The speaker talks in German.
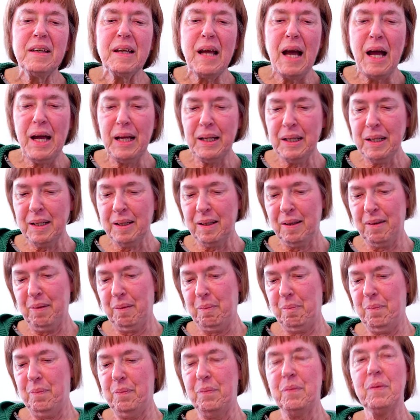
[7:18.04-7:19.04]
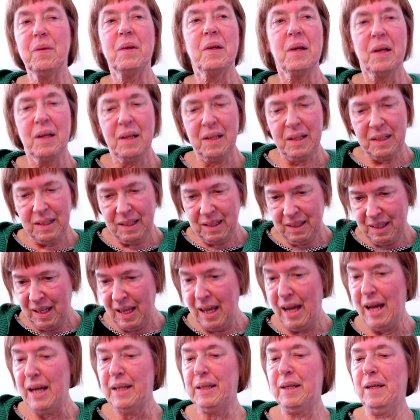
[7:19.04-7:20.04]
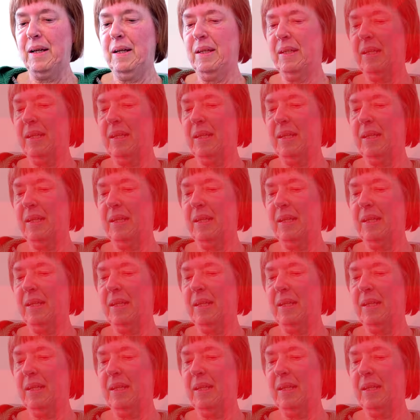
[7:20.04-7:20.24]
Dank. Vielen, vielen Dank. Gerne.